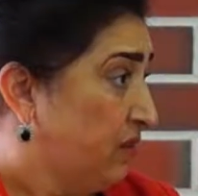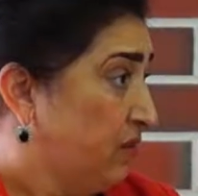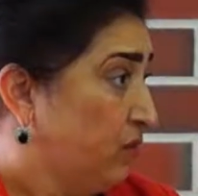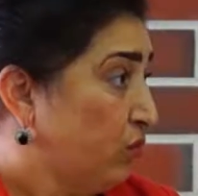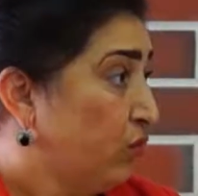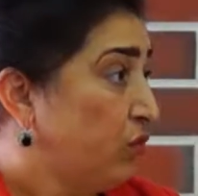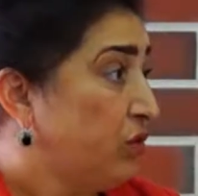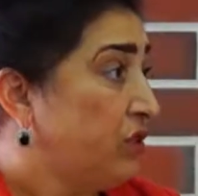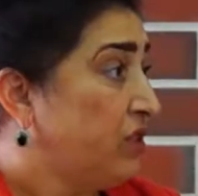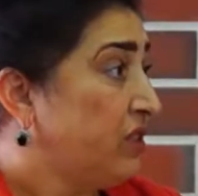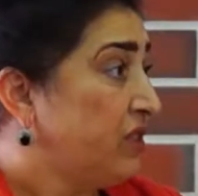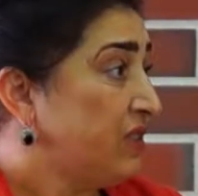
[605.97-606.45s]

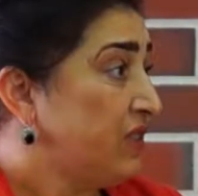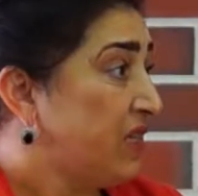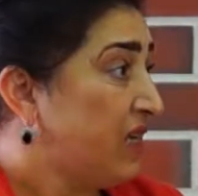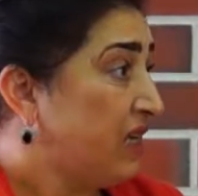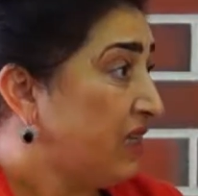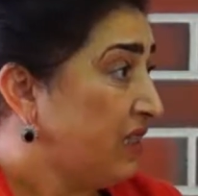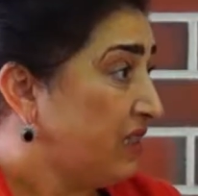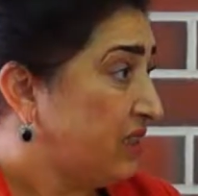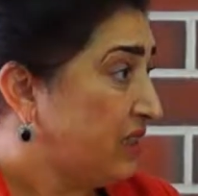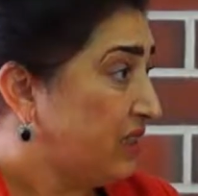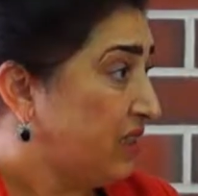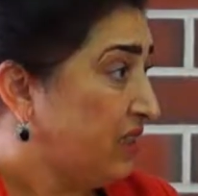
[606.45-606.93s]
Он не
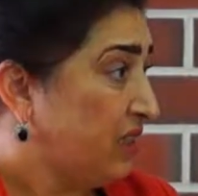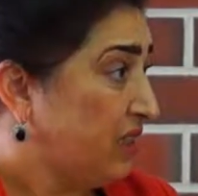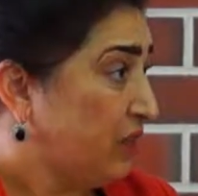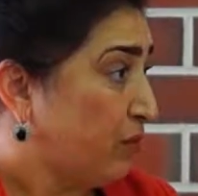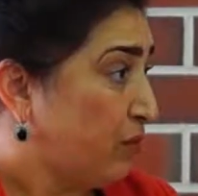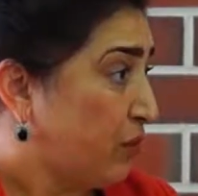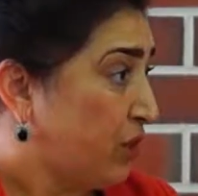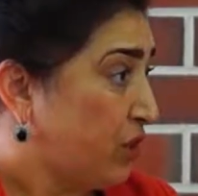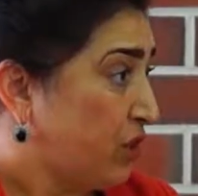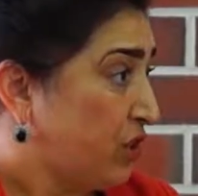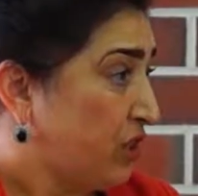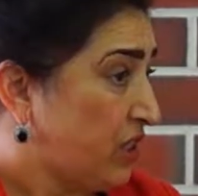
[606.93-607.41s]
знает с ней
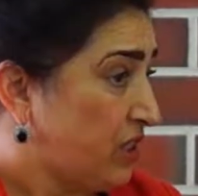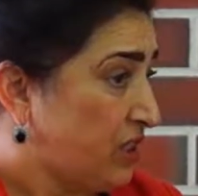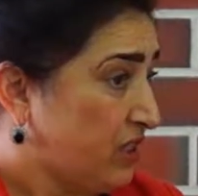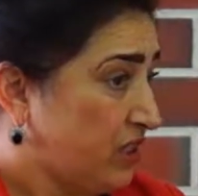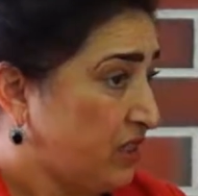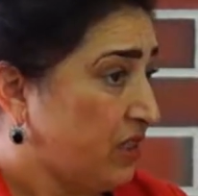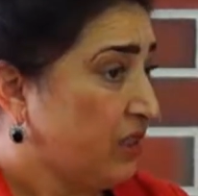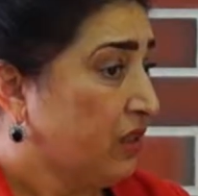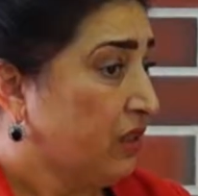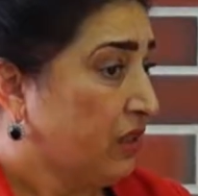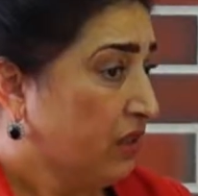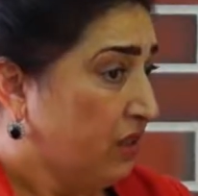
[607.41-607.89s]

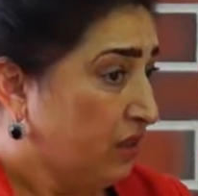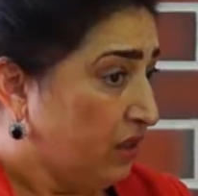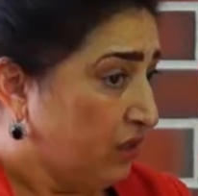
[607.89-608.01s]
обращаться,